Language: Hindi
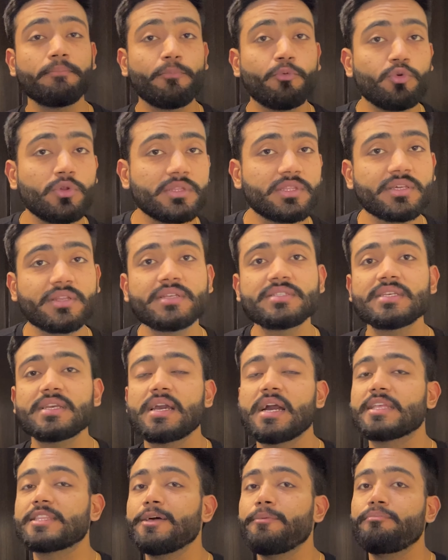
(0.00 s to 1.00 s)
पूरी तरह से
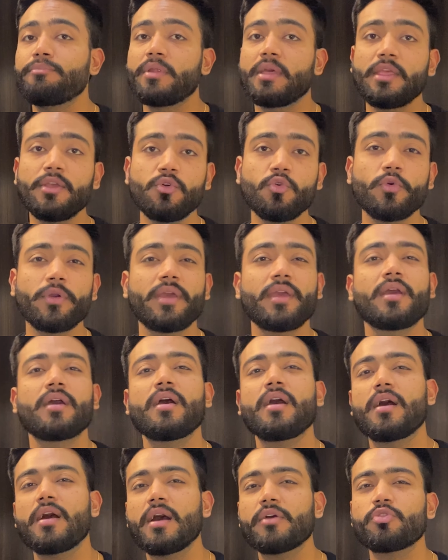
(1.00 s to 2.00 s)
ख़त्म नहीं हुए हैं
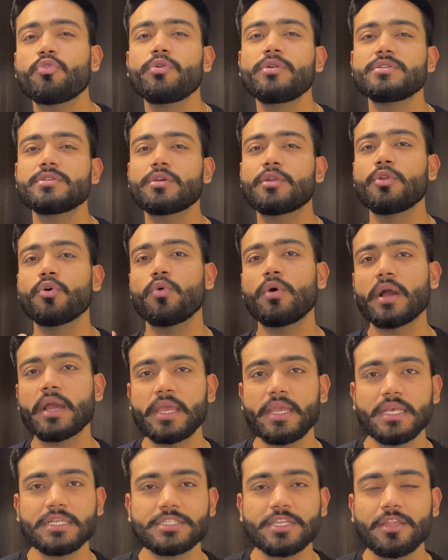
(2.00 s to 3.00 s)
हाँ थोड़ी सी ग्लो आ
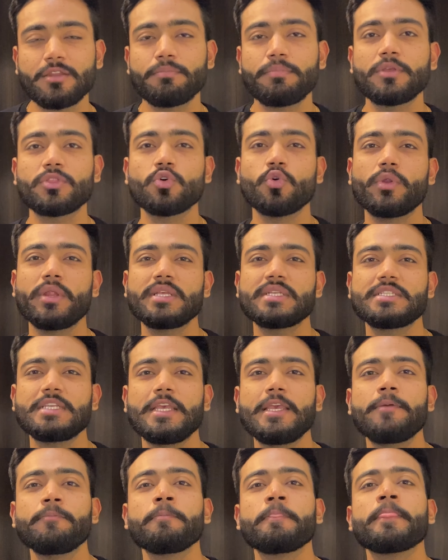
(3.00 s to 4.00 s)
गई है स्किन पे थोड़ी
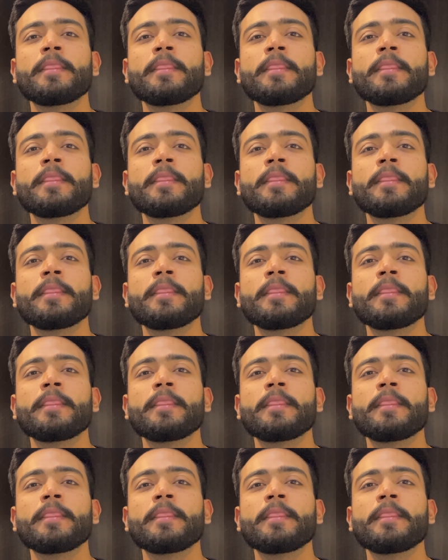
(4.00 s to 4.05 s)
सी